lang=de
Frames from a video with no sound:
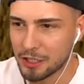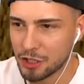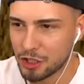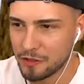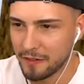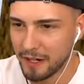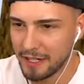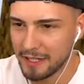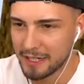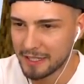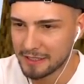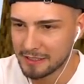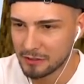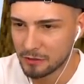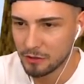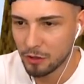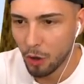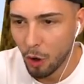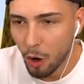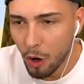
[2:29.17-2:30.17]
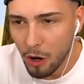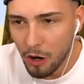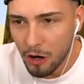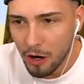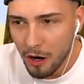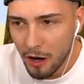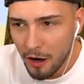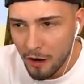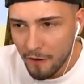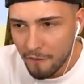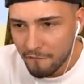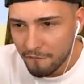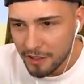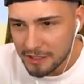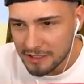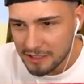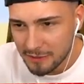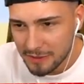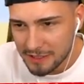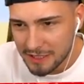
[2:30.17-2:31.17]
Schwein essen. Und... Oh, was
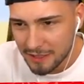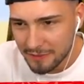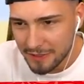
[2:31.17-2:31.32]
ist denn mit seinem